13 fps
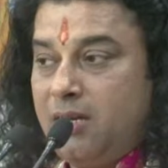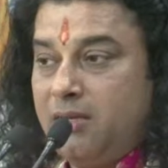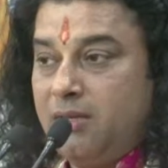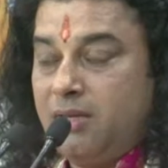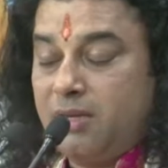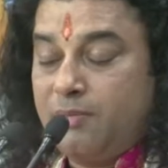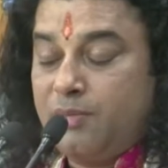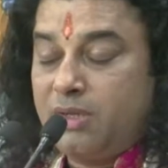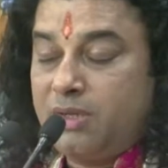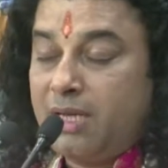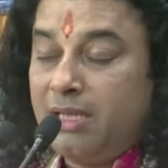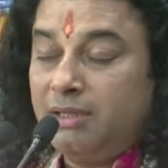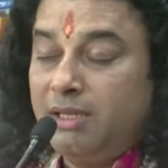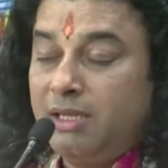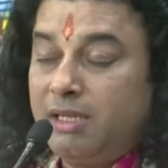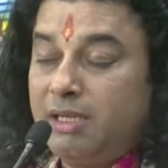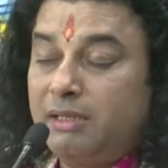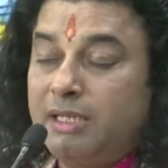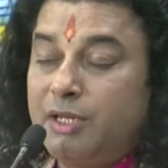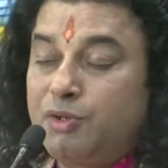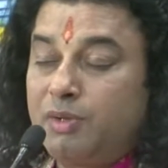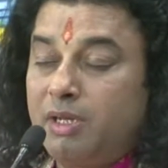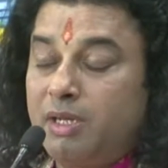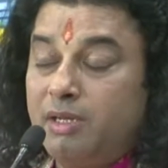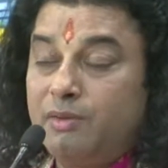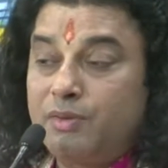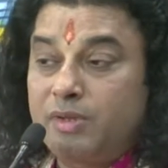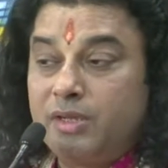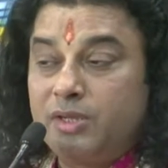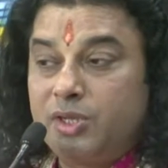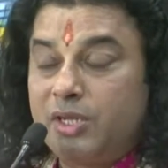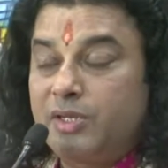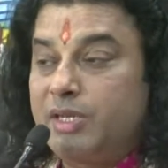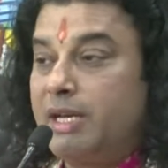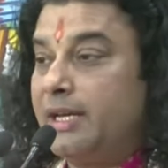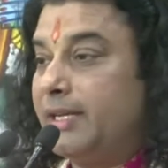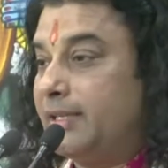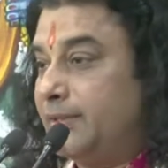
ये हम सात दिन कथा सुने हैं ये उसकी चर्चा है